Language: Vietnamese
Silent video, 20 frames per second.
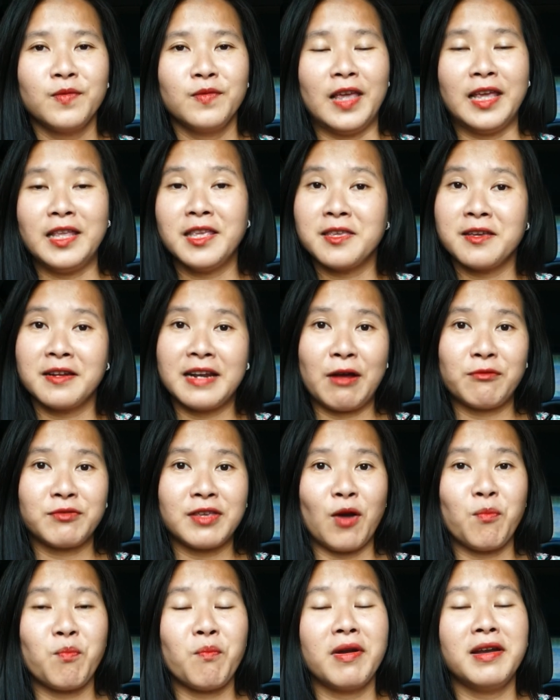vậy thì chừng nào
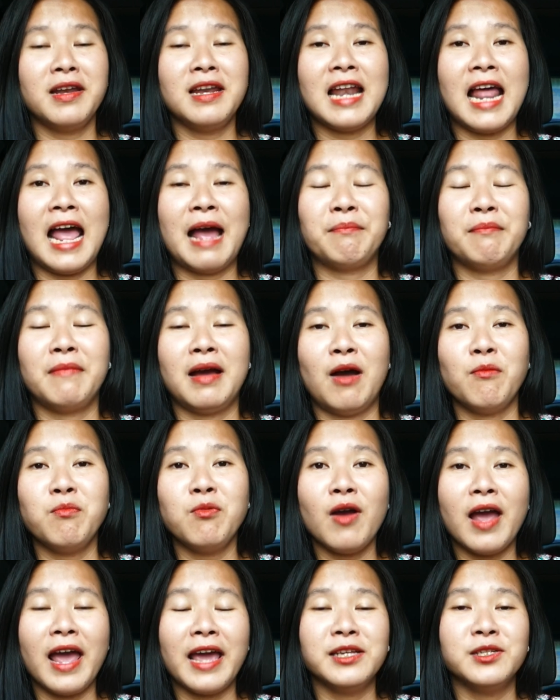chồng mình đi làm mà không
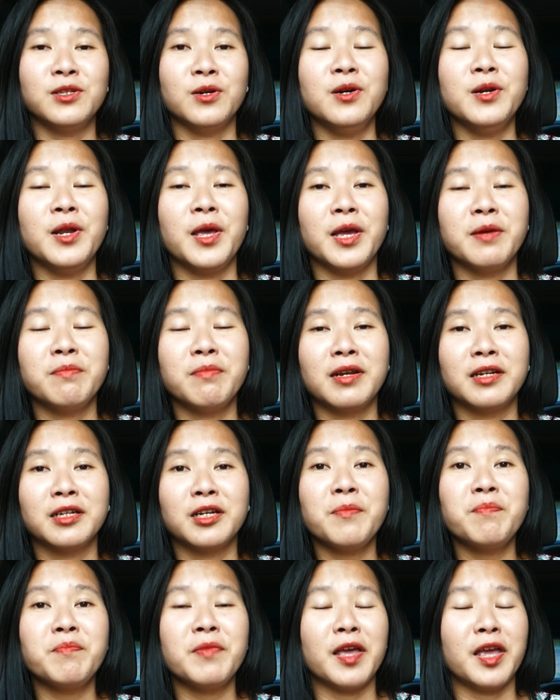có ai sửa điện mình
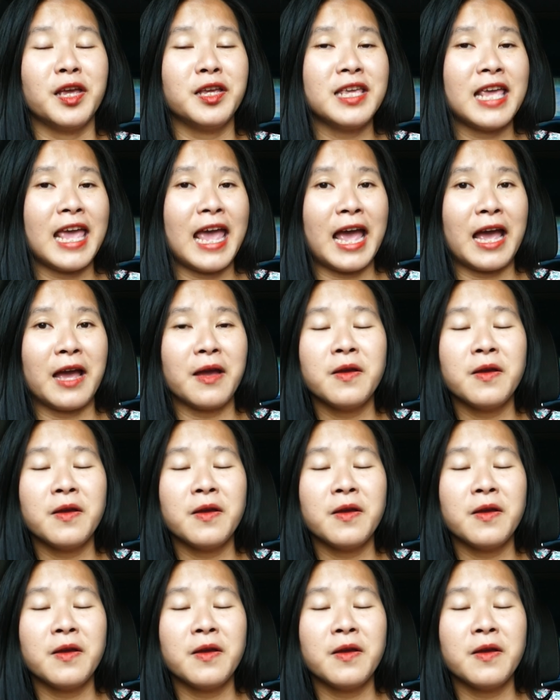cúp điện nhà